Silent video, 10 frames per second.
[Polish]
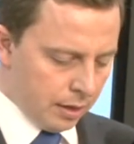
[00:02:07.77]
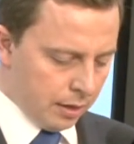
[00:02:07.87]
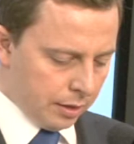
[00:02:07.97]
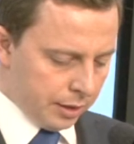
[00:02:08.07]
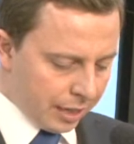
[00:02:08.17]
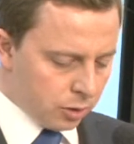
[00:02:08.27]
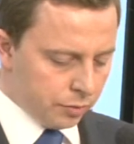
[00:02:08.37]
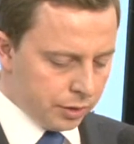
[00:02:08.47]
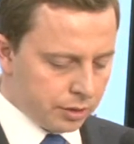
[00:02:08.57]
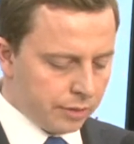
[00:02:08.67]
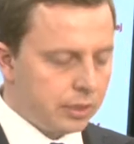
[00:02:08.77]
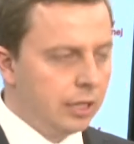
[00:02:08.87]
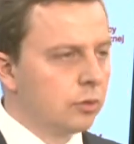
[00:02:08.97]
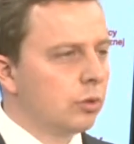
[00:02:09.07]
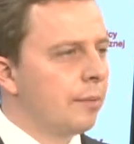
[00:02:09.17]
e, jak również ze
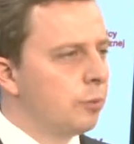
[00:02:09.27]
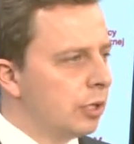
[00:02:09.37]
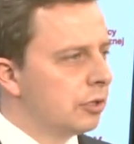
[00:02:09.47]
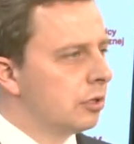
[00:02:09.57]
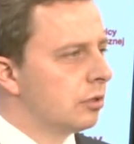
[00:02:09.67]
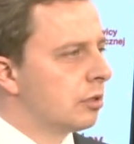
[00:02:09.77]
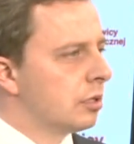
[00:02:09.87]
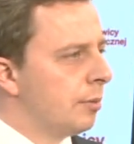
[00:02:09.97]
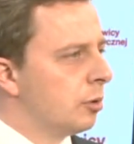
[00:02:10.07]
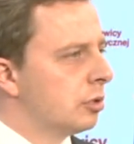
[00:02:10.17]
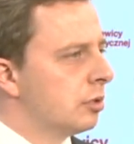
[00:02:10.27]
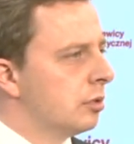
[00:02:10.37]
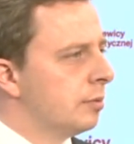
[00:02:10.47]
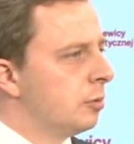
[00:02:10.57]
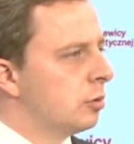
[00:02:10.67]
względu na płeć, tożsamość
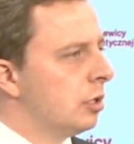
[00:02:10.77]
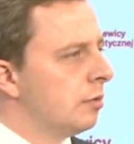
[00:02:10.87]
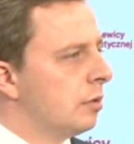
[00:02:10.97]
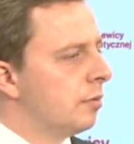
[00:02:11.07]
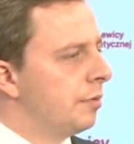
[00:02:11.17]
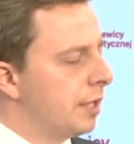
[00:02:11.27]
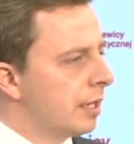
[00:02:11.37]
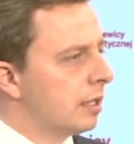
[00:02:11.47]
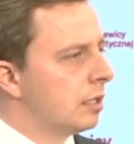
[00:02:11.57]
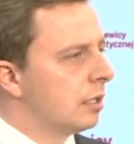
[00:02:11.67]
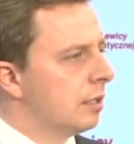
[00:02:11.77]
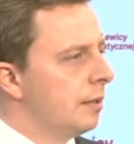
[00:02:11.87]
płciową, wiek,